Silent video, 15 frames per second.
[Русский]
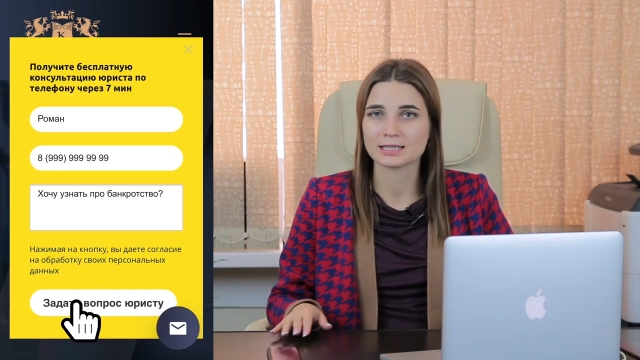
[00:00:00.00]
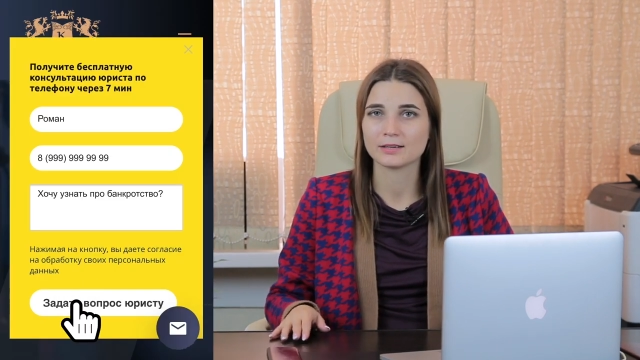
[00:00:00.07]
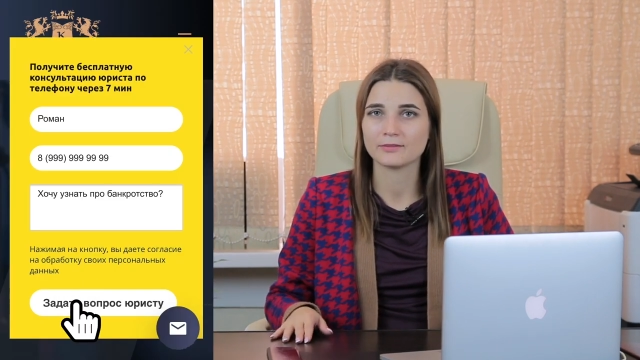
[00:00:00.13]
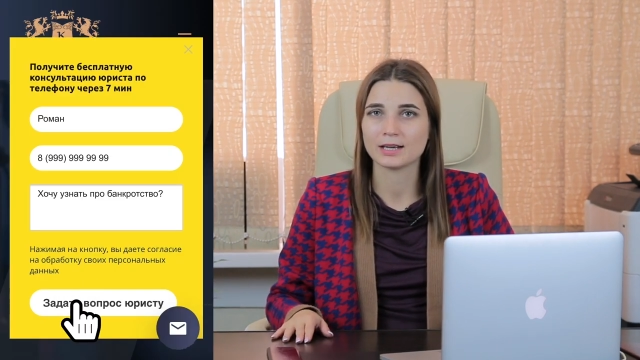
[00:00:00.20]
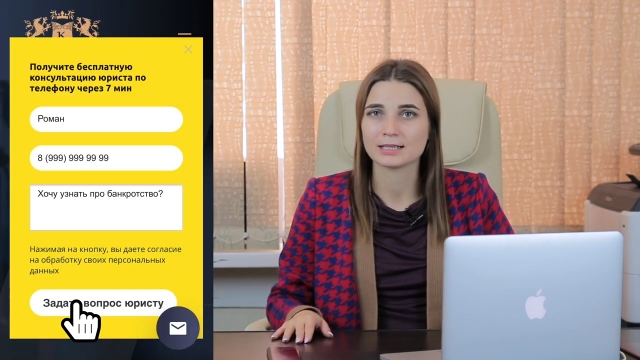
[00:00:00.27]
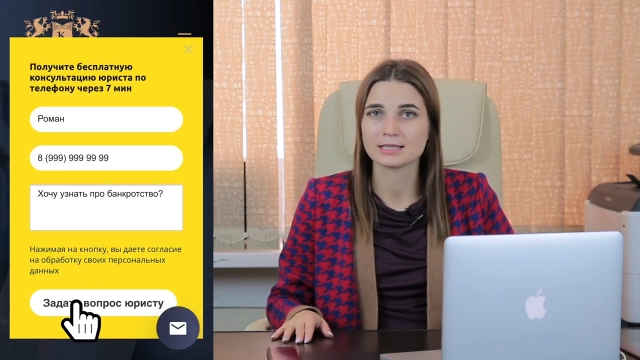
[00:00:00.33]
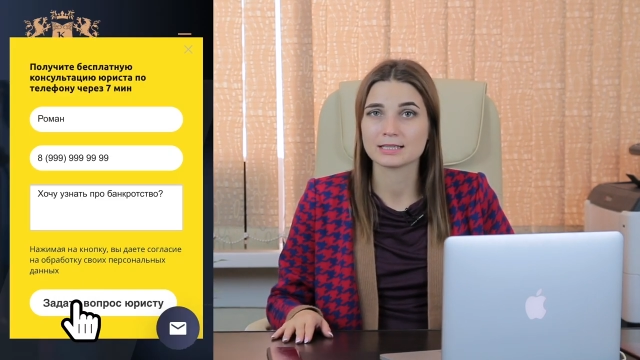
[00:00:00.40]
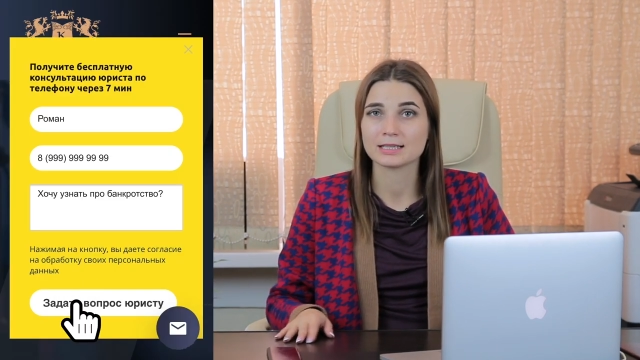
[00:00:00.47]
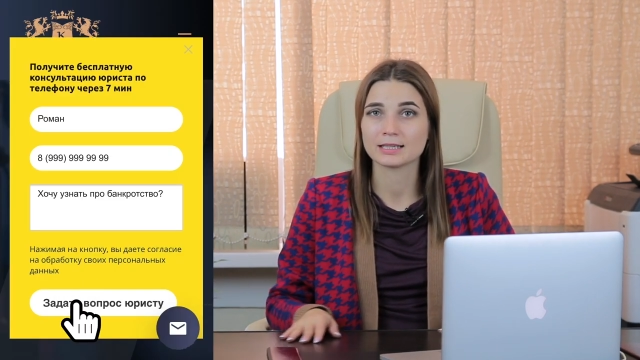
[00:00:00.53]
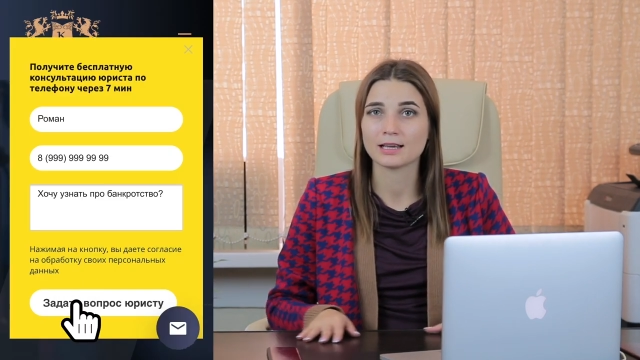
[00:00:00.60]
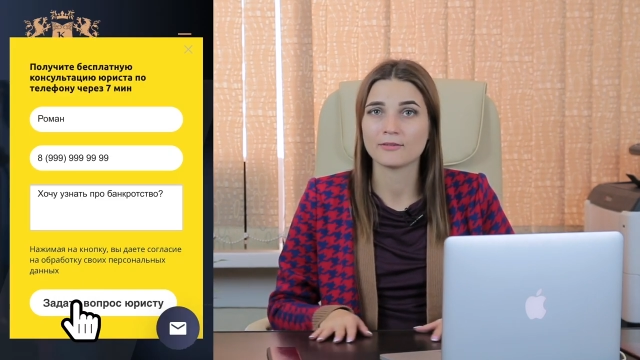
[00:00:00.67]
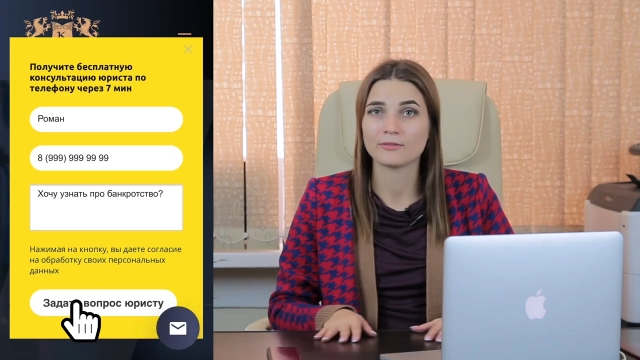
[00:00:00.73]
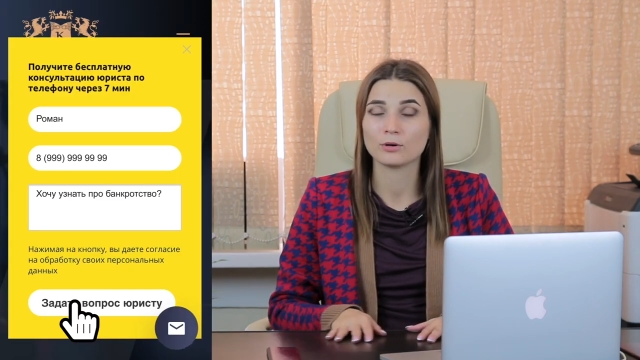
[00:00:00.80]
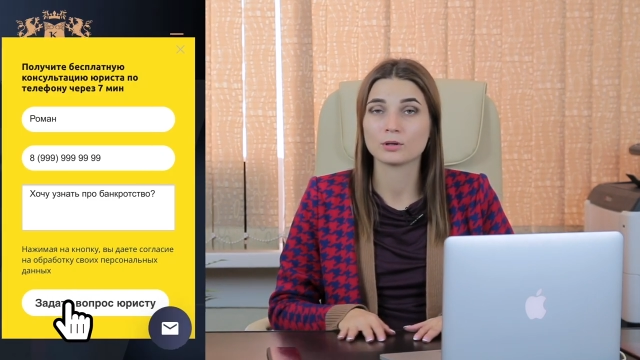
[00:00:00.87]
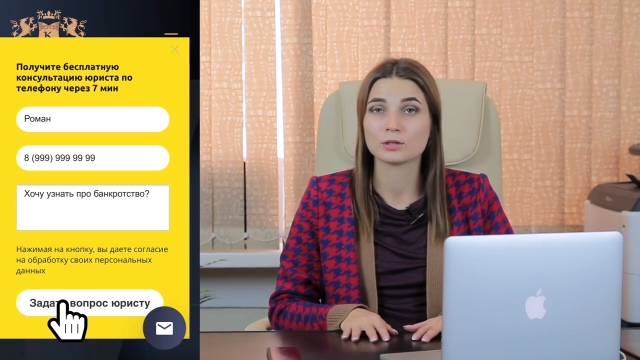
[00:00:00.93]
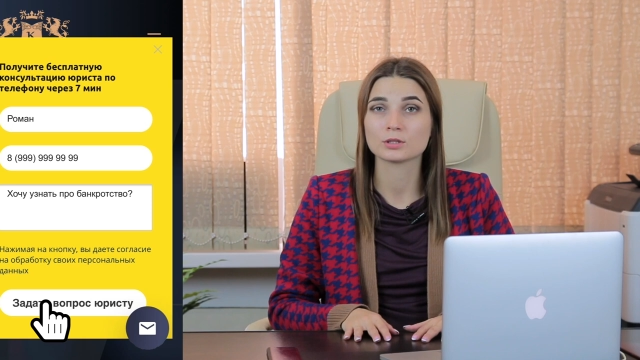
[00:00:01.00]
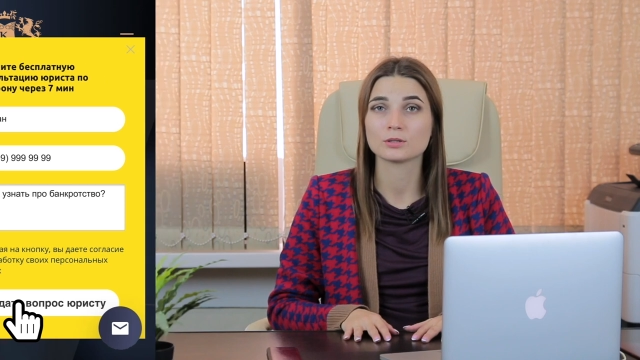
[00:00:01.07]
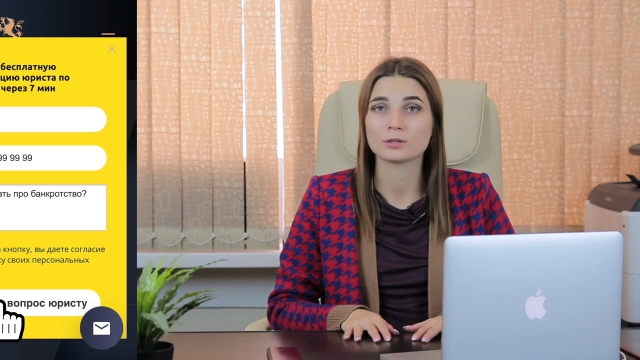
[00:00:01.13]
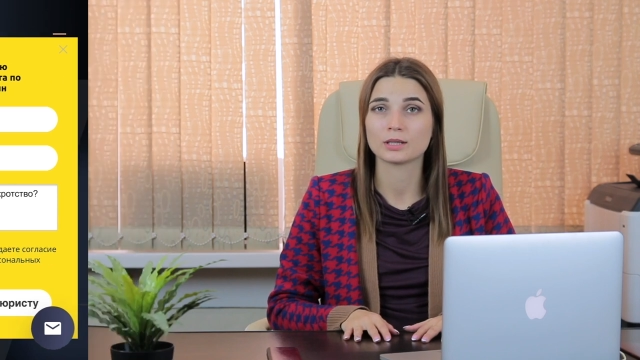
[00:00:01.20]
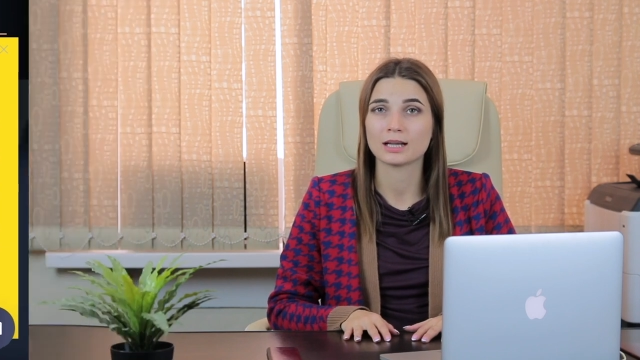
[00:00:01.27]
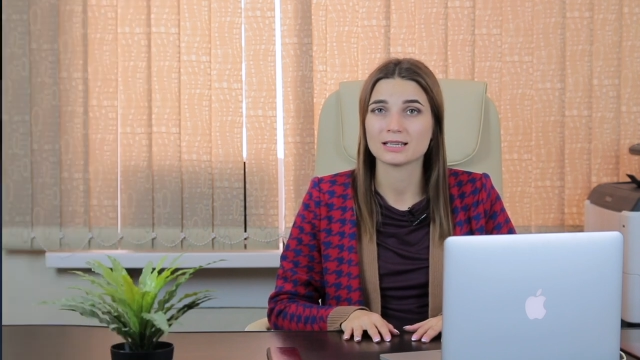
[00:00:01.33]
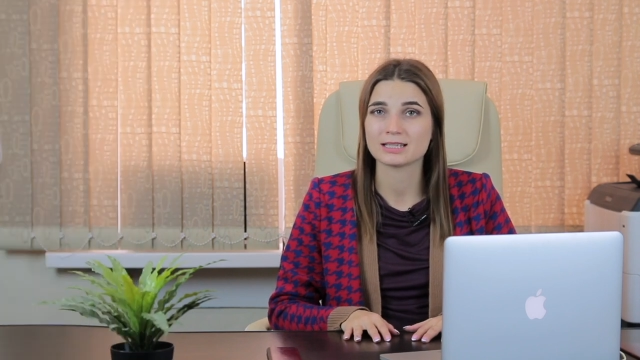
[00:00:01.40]
оставляйте заявку,
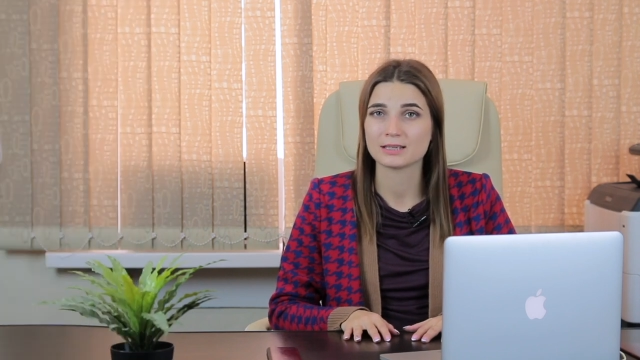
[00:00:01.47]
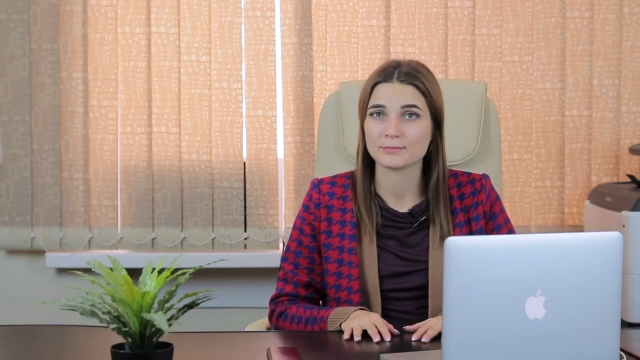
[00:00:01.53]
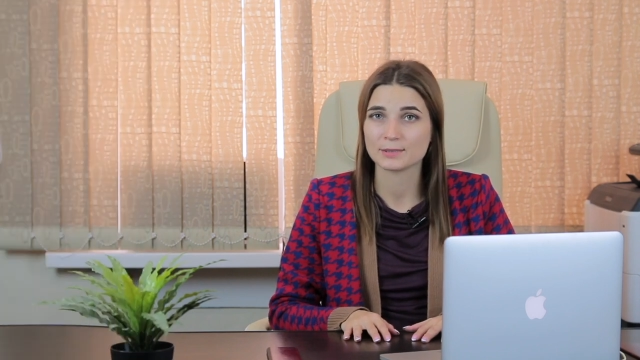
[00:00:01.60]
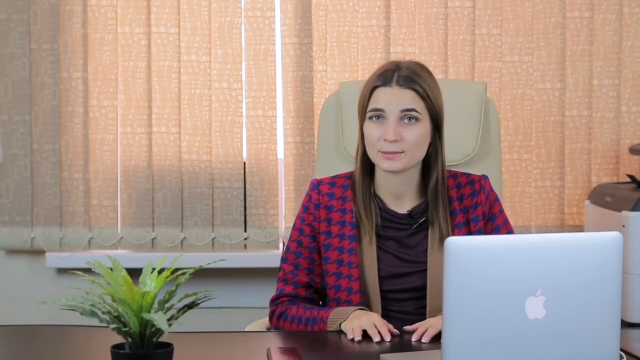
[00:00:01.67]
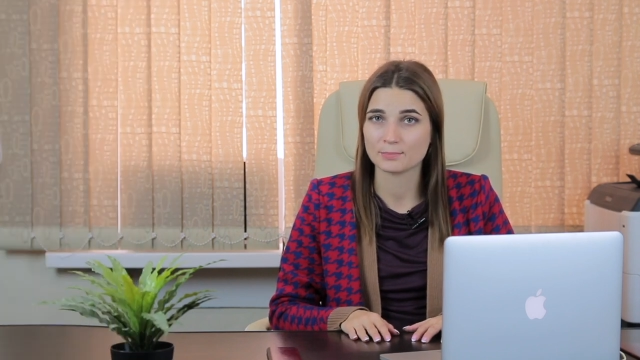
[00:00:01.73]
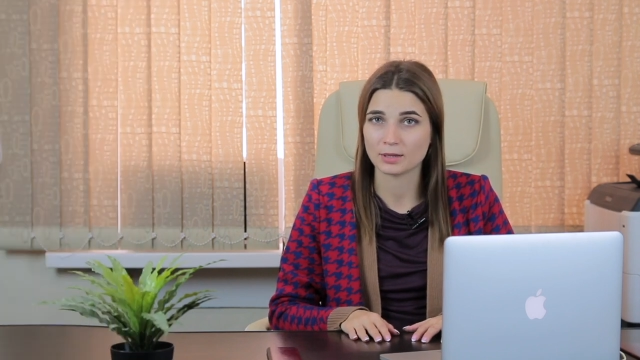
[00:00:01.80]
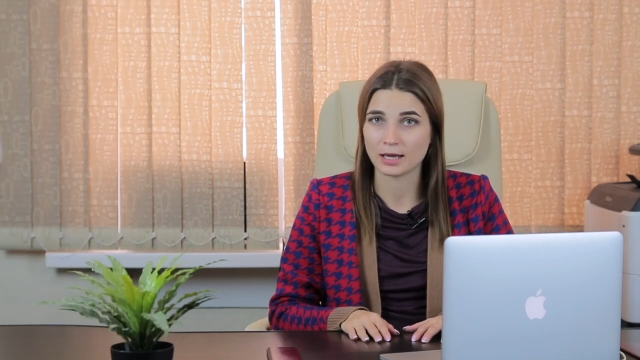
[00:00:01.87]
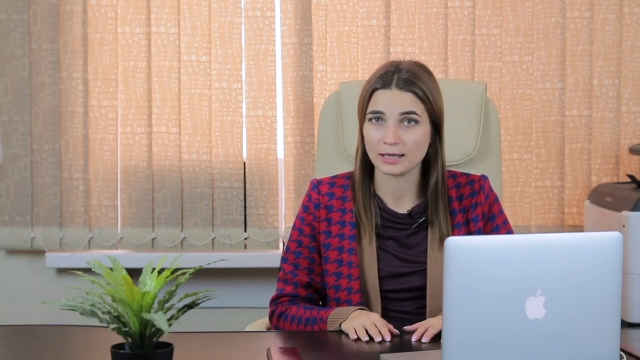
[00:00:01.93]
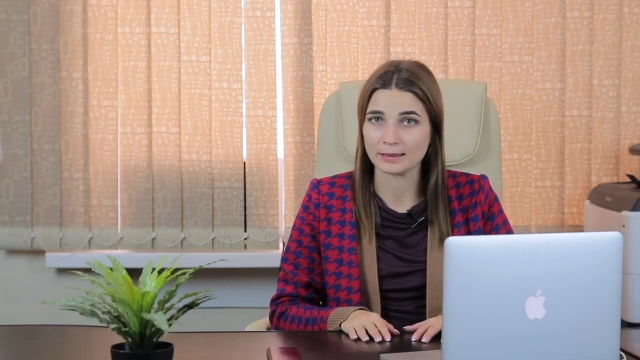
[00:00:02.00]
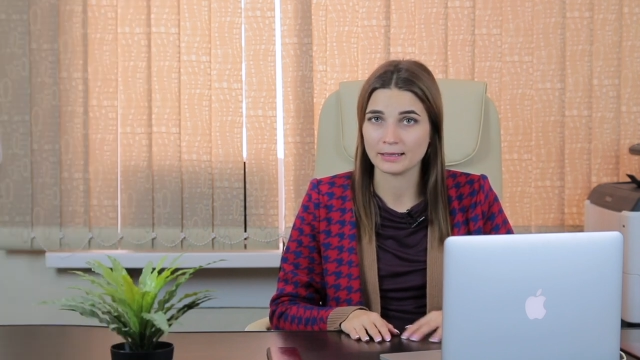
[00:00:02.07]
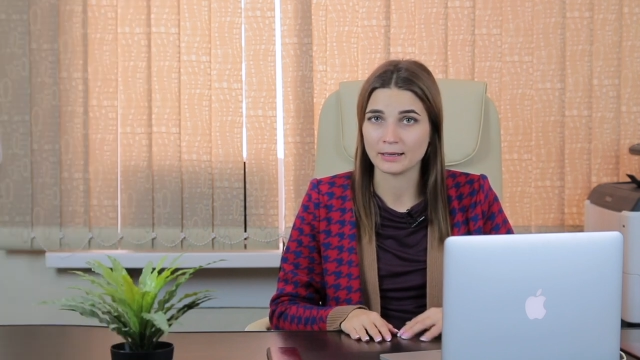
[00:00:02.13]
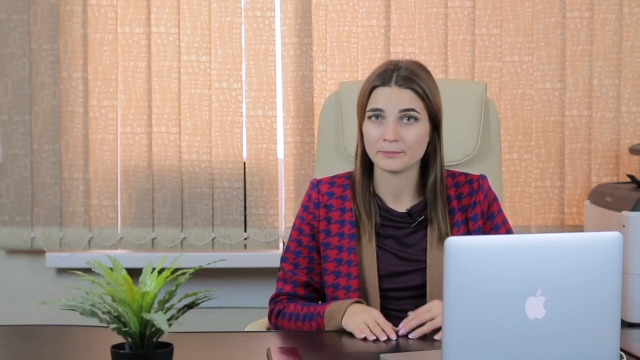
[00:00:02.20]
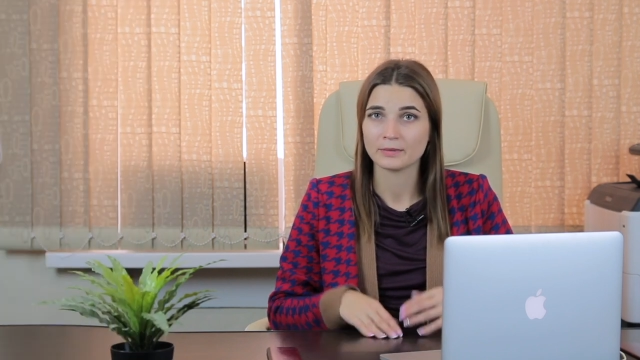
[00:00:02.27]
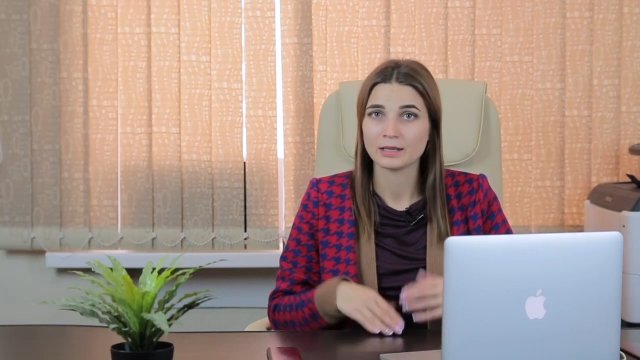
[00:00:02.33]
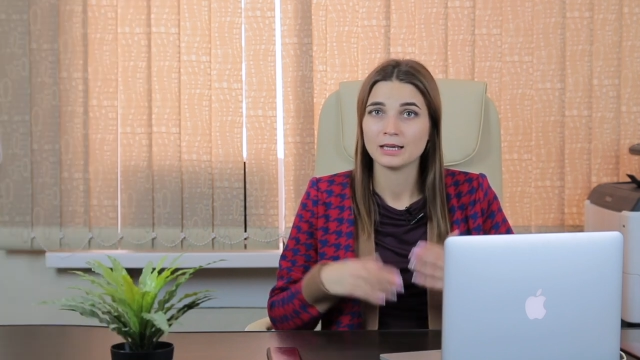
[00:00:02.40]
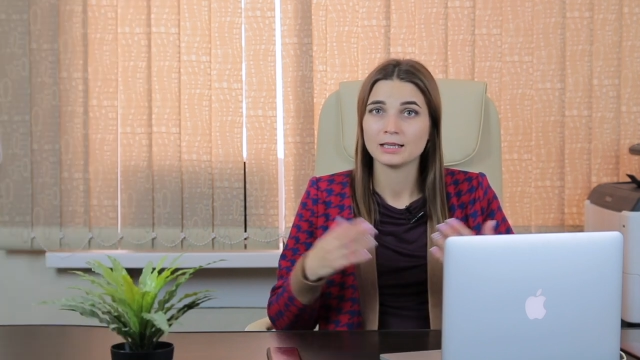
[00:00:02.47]
консультация бесплатная.